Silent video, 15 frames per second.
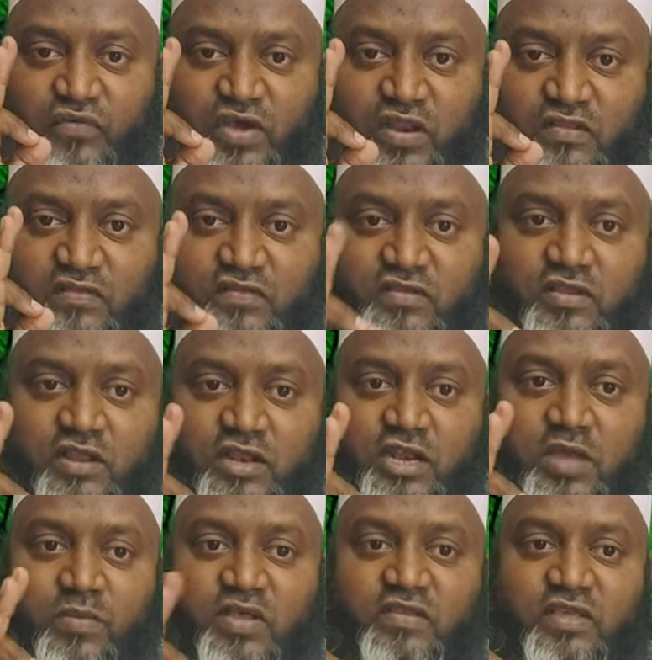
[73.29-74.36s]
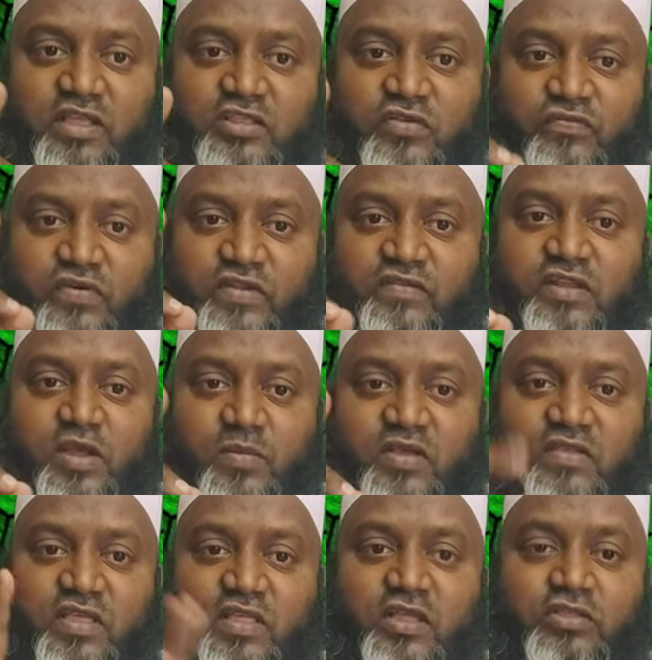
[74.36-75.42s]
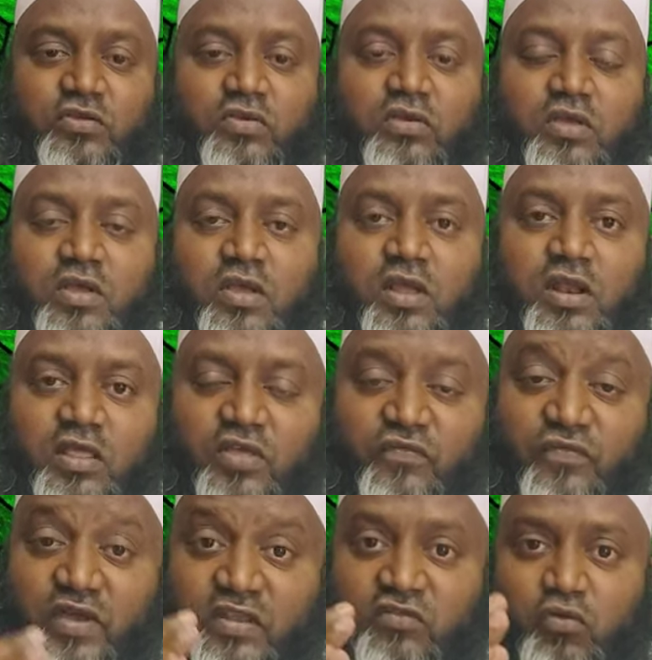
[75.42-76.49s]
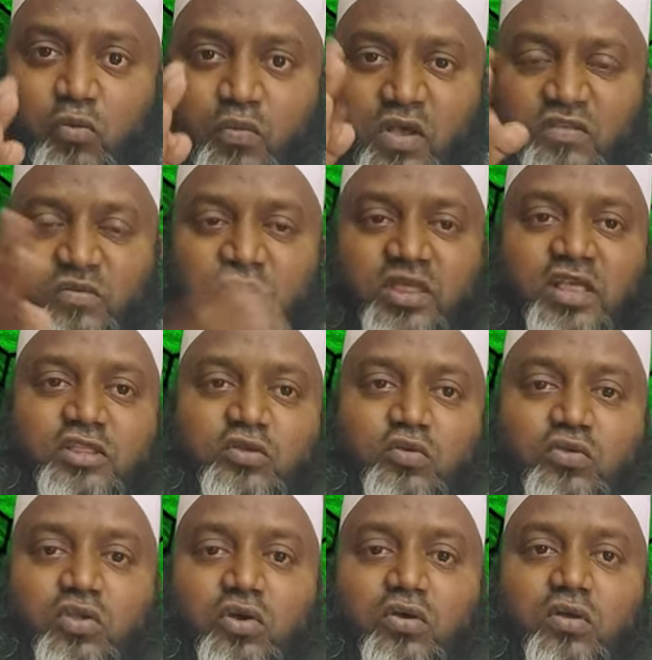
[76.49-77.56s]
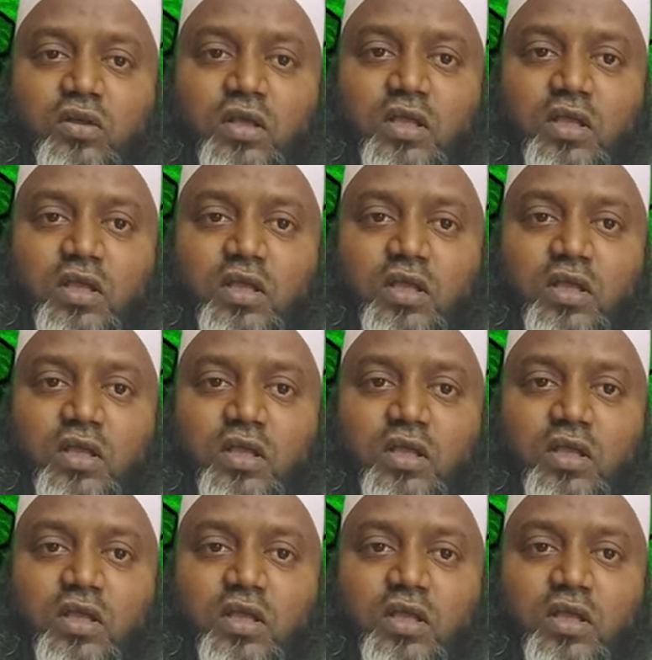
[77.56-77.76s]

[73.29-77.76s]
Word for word: ఫరజ్ నమాజ్ ఏదైతే ఫరజ్ నమాజ్ ఏదైతే లేదా ఫరజ్ ఉపవాసం ఏదైతే ఉందో